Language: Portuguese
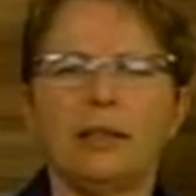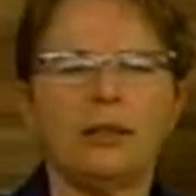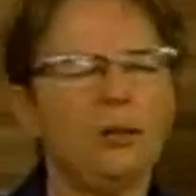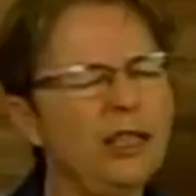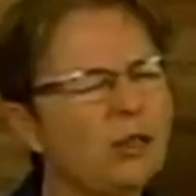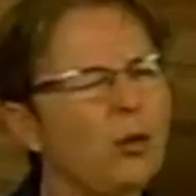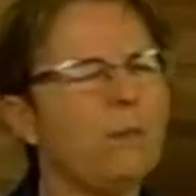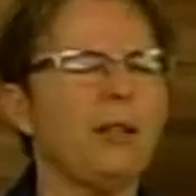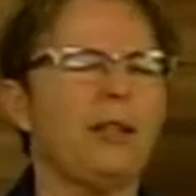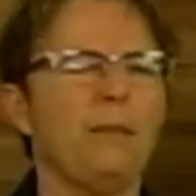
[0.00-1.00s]
com esse
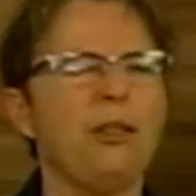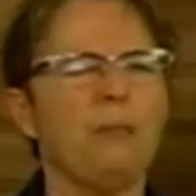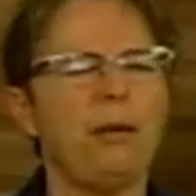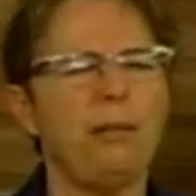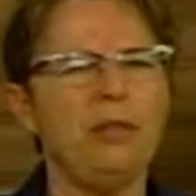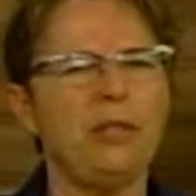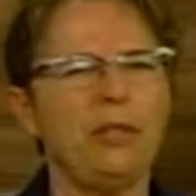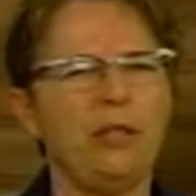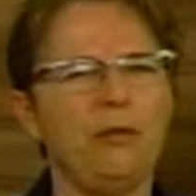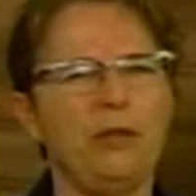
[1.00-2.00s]
comportamento
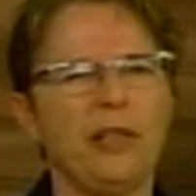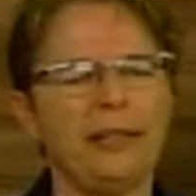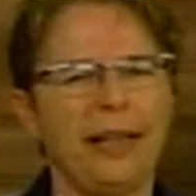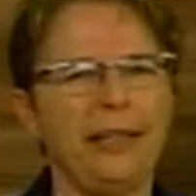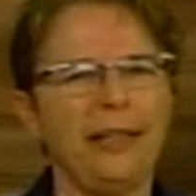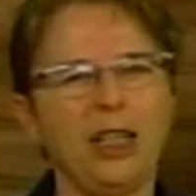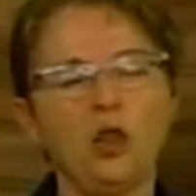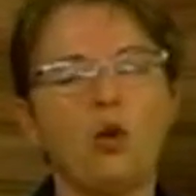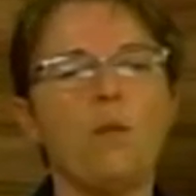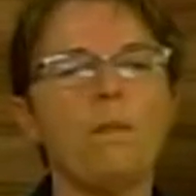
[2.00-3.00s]
permissivo que tem,
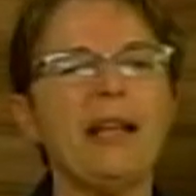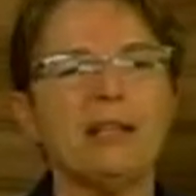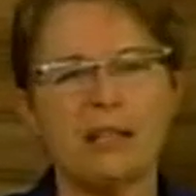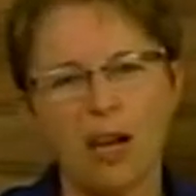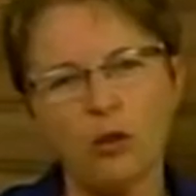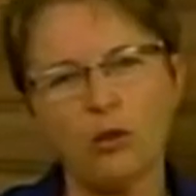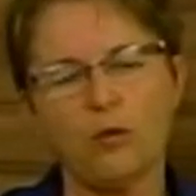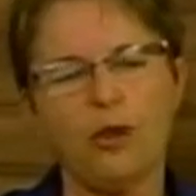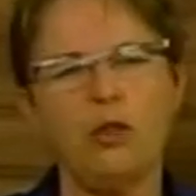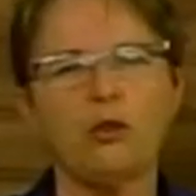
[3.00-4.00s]
querendo compensar os
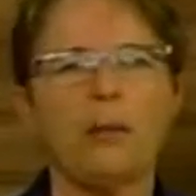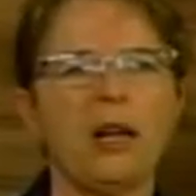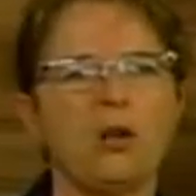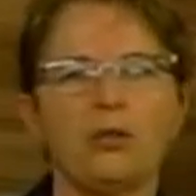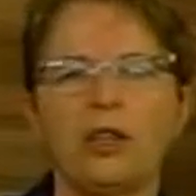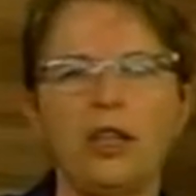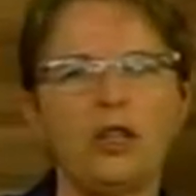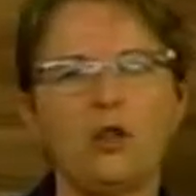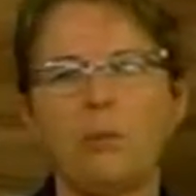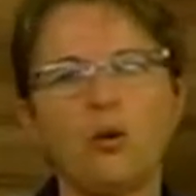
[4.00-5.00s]
filhos pela
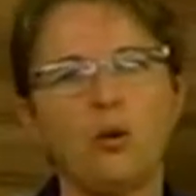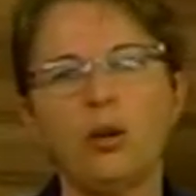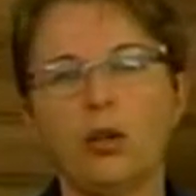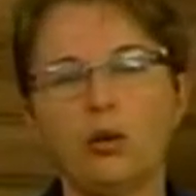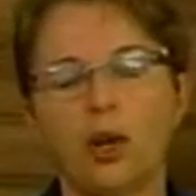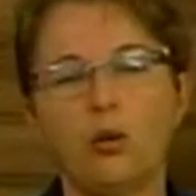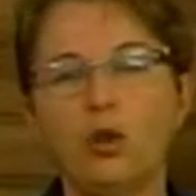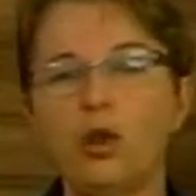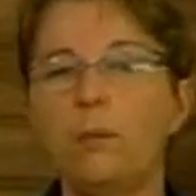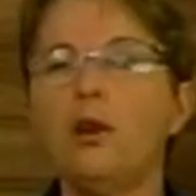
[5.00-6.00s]
ausência ou por qualquer outra
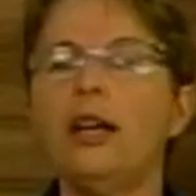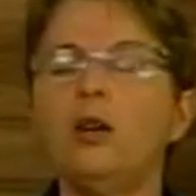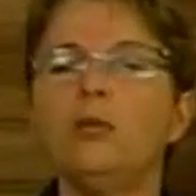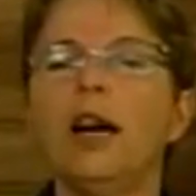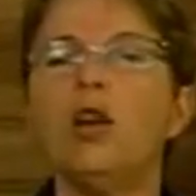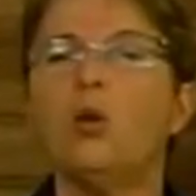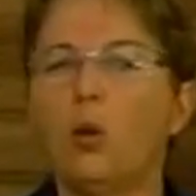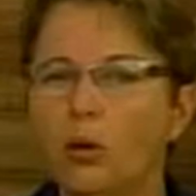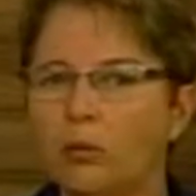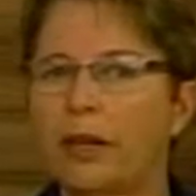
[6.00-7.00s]
coisa, ou porque não dá
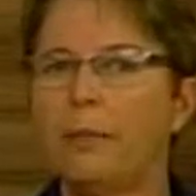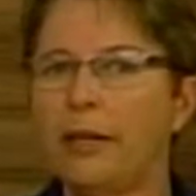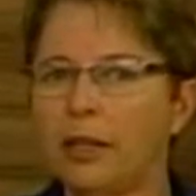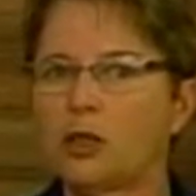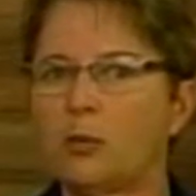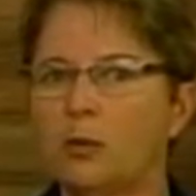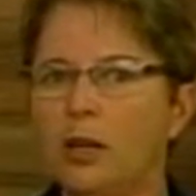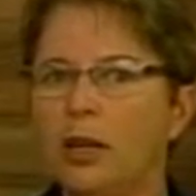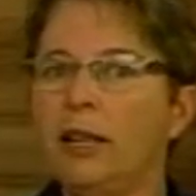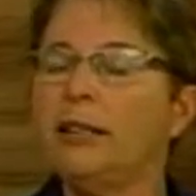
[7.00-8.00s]
conta mesmo.
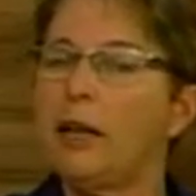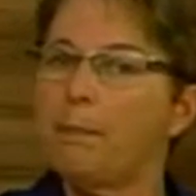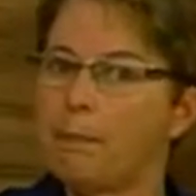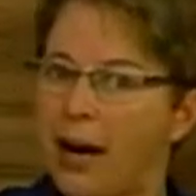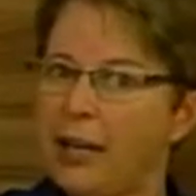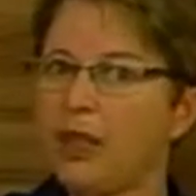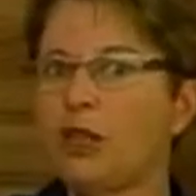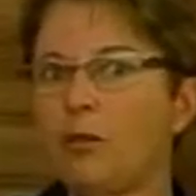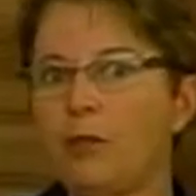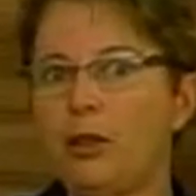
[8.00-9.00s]
Tem pai que
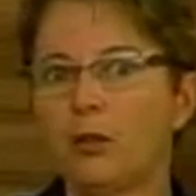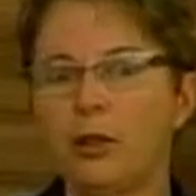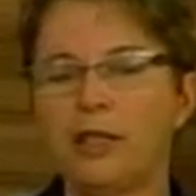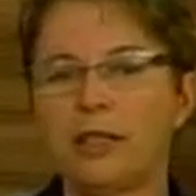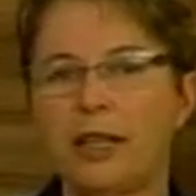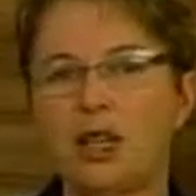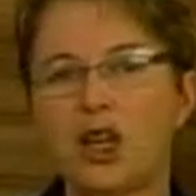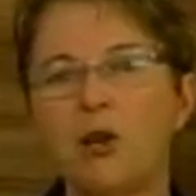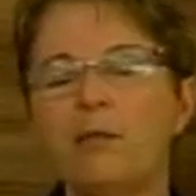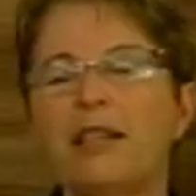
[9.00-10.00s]
tem filho adolescente
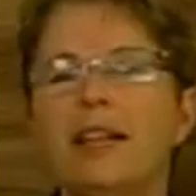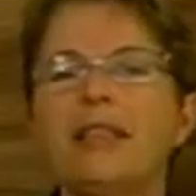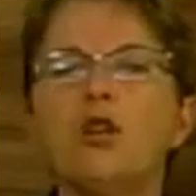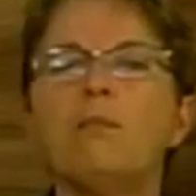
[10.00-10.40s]
que é um verdadeiro